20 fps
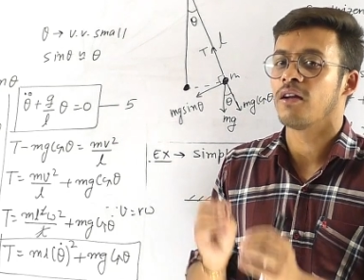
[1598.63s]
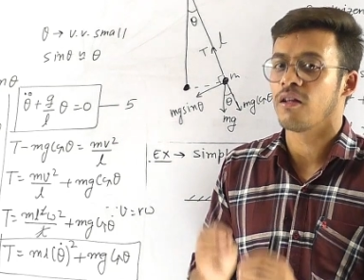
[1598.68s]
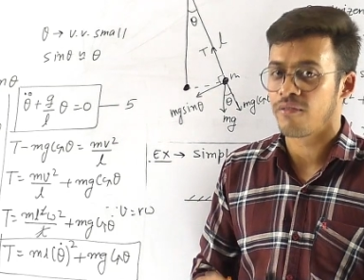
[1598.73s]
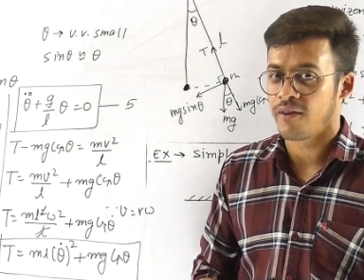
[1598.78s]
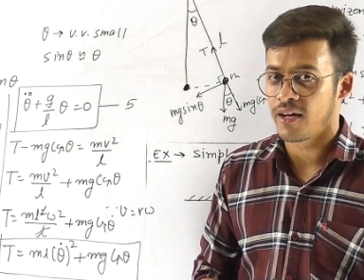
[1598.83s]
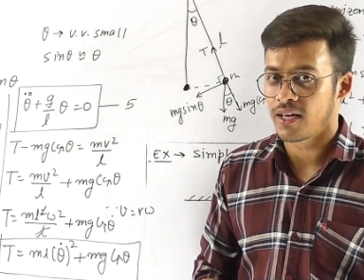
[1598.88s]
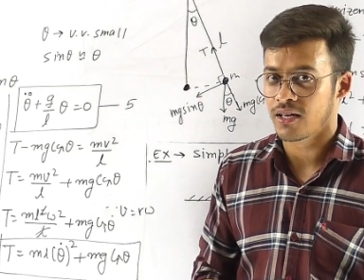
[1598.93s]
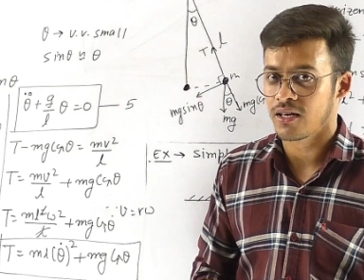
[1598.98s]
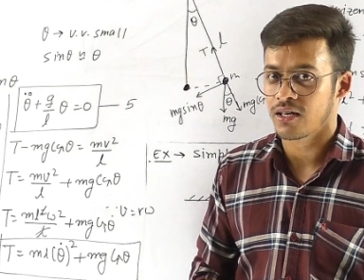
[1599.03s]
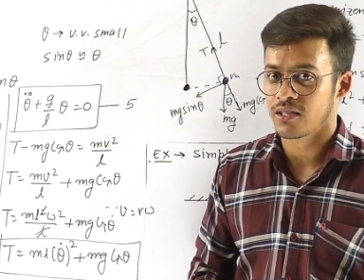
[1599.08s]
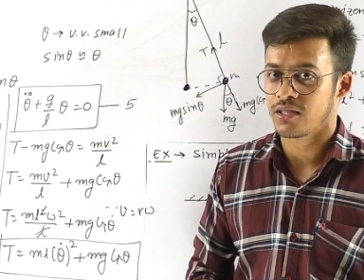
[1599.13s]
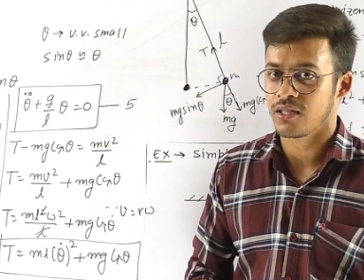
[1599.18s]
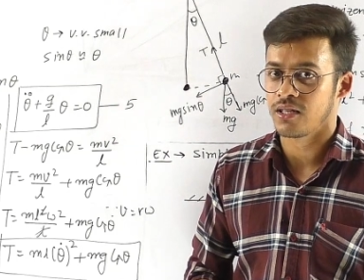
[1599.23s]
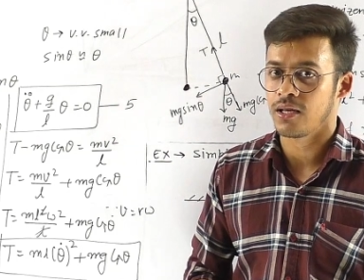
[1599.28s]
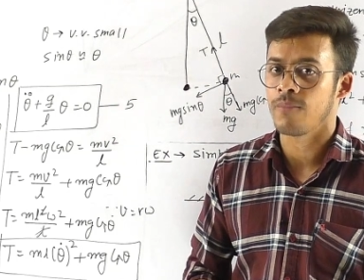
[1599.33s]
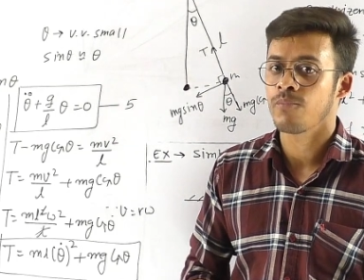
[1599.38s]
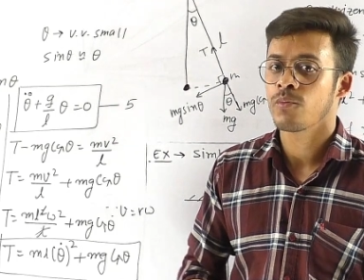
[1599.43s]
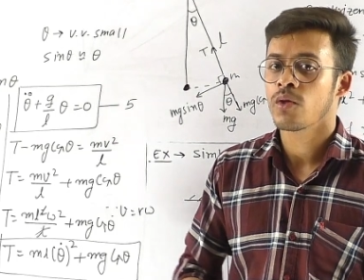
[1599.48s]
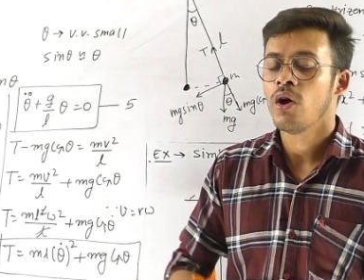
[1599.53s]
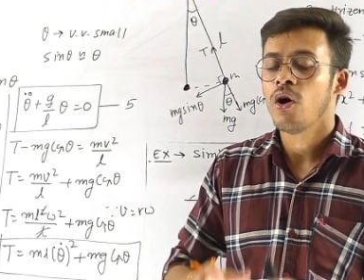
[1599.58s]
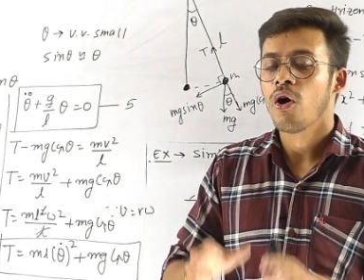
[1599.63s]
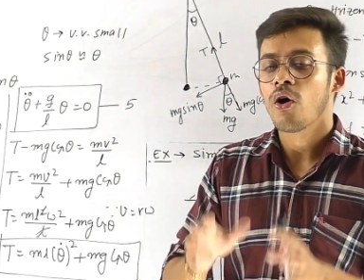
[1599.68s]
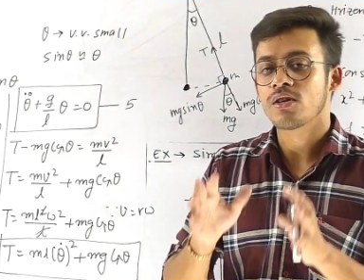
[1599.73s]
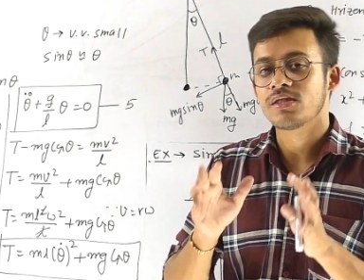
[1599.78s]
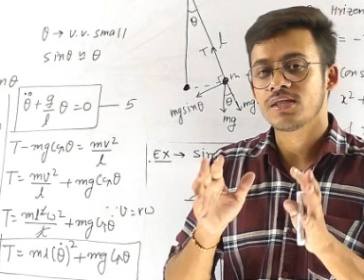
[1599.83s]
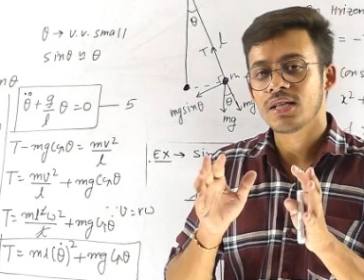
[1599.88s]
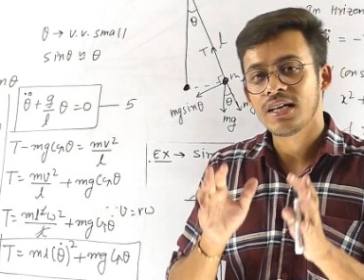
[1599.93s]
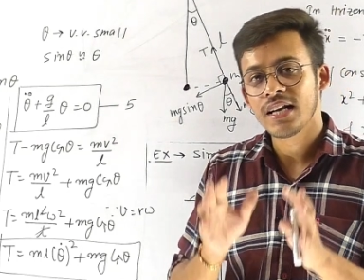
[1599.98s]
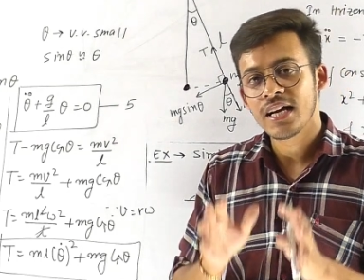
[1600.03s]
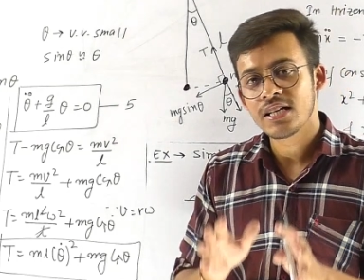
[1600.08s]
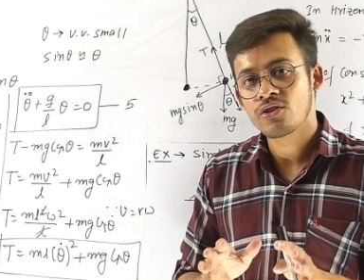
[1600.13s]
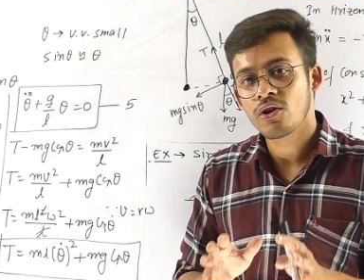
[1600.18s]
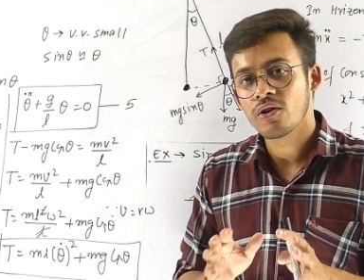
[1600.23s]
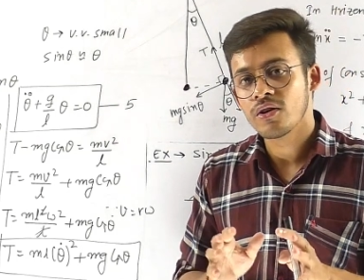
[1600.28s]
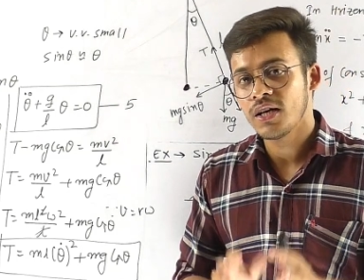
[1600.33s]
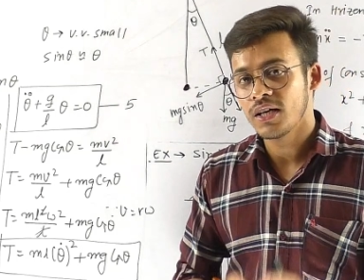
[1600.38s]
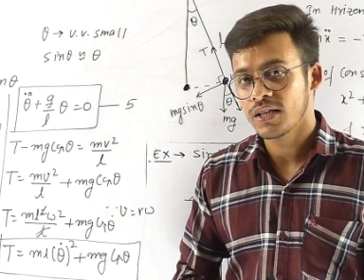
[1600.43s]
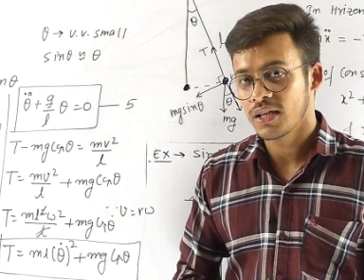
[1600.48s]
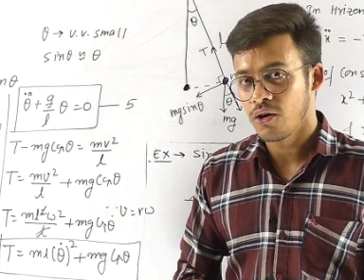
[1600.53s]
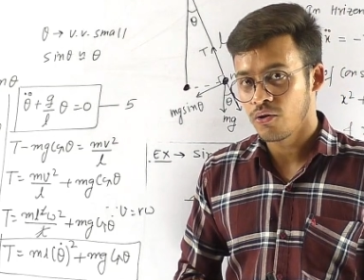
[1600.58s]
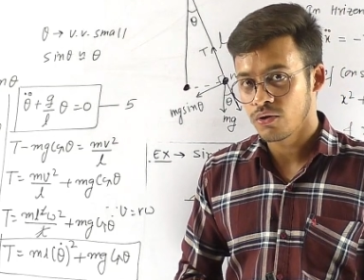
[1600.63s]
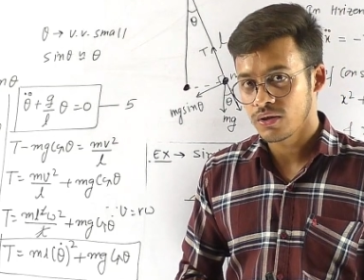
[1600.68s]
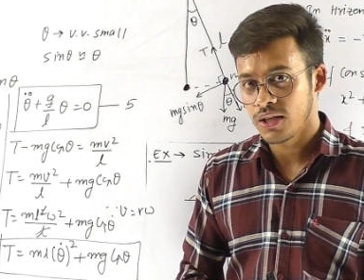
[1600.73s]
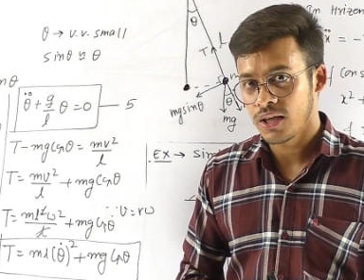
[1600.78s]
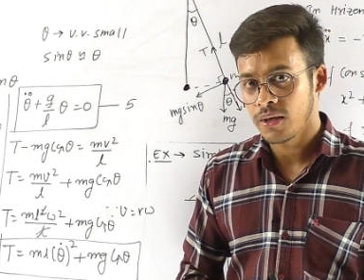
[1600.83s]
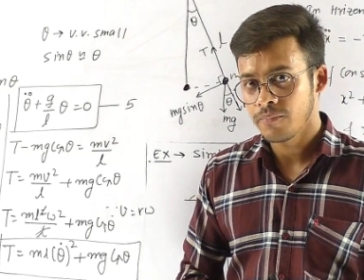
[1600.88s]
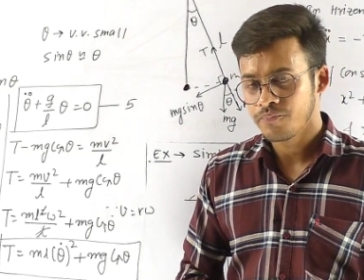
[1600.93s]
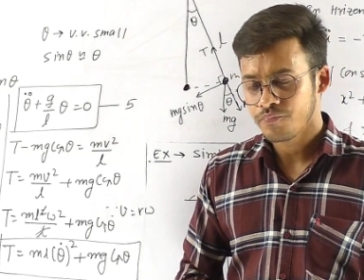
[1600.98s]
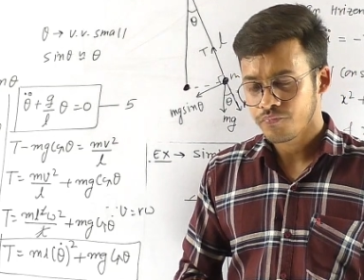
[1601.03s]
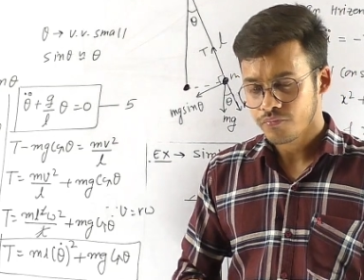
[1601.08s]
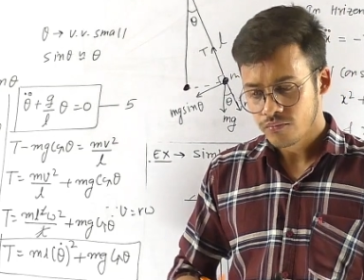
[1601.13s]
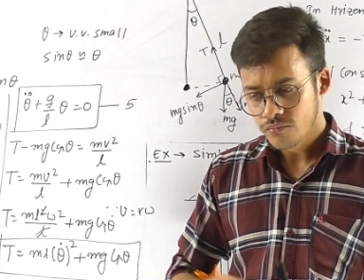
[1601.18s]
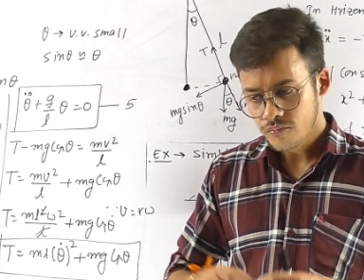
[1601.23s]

डिफाइन करते हैं और जनरलाइज कॉर्डिनेट क्या होते हैं